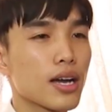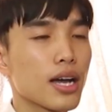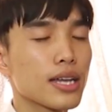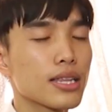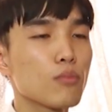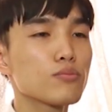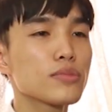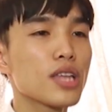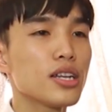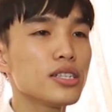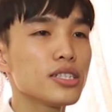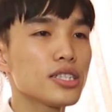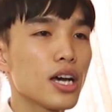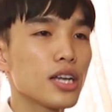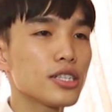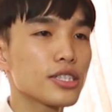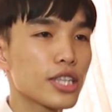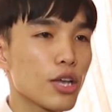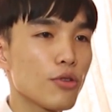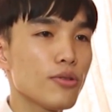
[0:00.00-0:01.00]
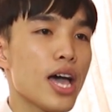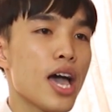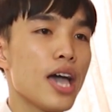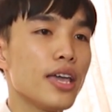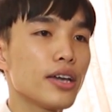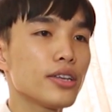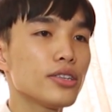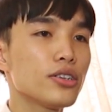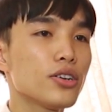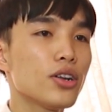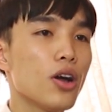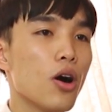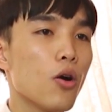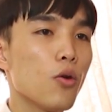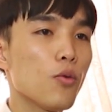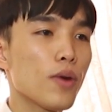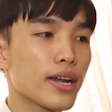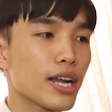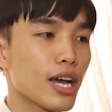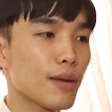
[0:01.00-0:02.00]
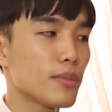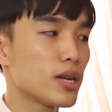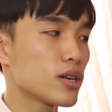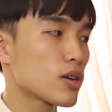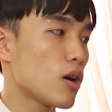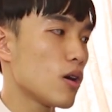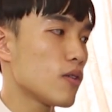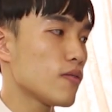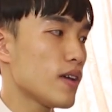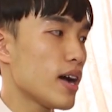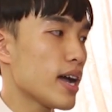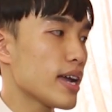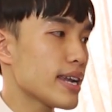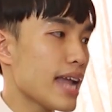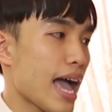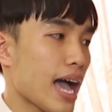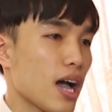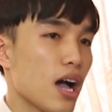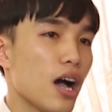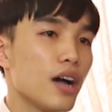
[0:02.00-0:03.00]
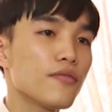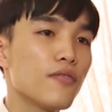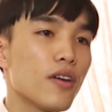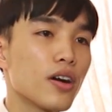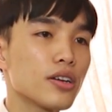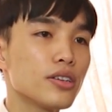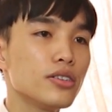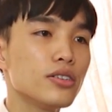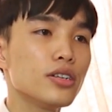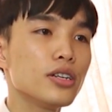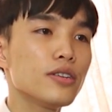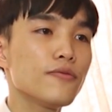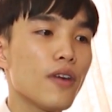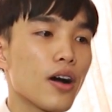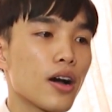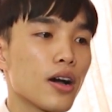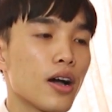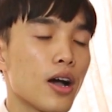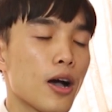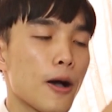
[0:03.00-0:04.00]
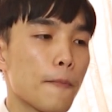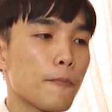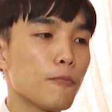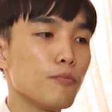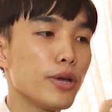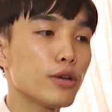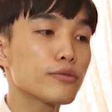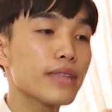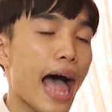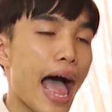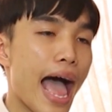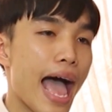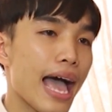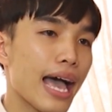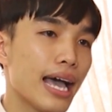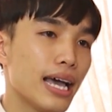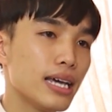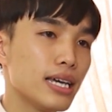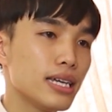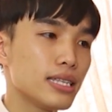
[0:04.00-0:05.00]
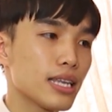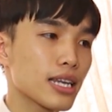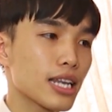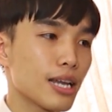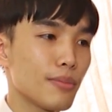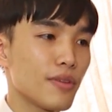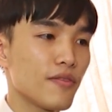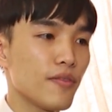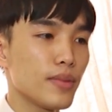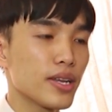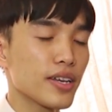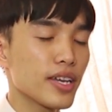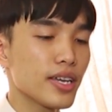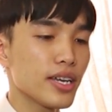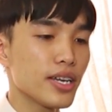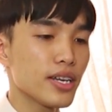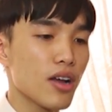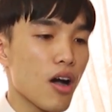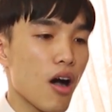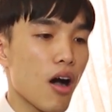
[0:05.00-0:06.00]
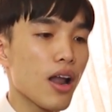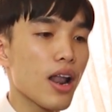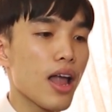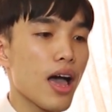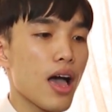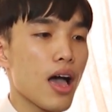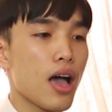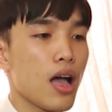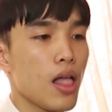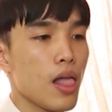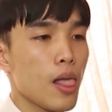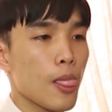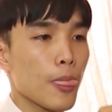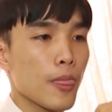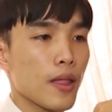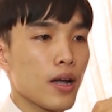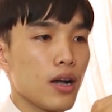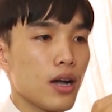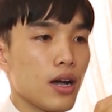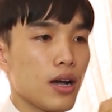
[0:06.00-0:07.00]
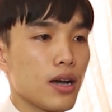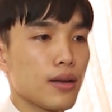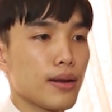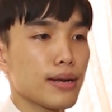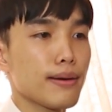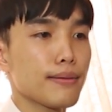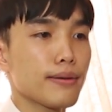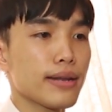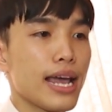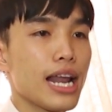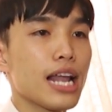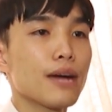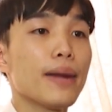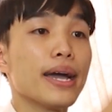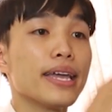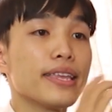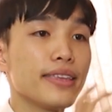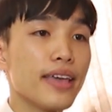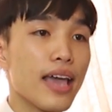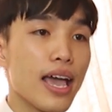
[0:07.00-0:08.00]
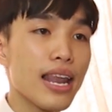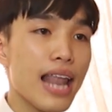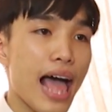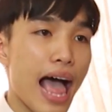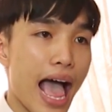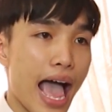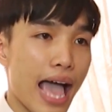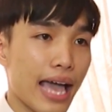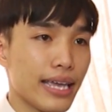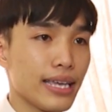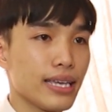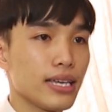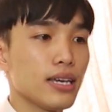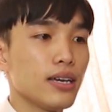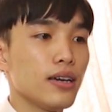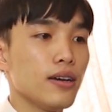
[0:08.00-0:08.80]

thật ra thông tin trên tiêu đề vẫn chưa đủ ngoài ra mình còn phải đặt ở phần dưới phần uh, miêu tả tức là mình mình ghi rõ là uh, đây là bài chế lại